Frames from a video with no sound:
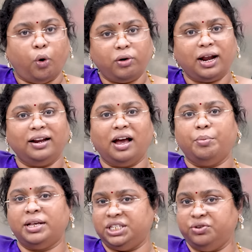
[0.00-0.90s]
ఓవరాల్గా
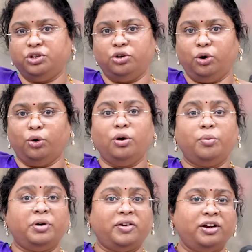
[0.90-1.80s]
మన జీవితంలో
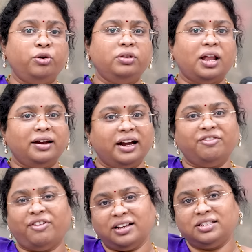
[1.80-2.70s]
మనం అనుకున్న
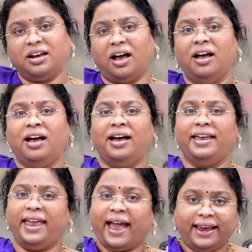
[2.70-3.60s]
దానికంటే ఫాస్ట్గా
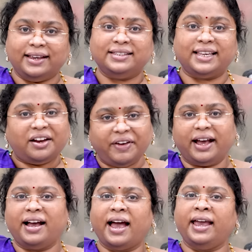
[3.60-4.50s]
ఏఐ
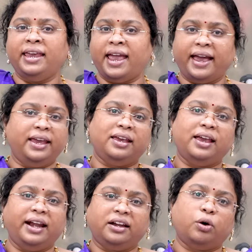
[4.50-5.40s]
శరవేగంగా ఏఐ
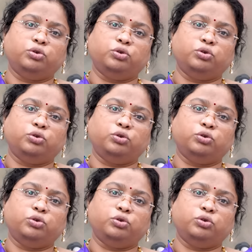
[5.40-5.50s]
ఎంటర్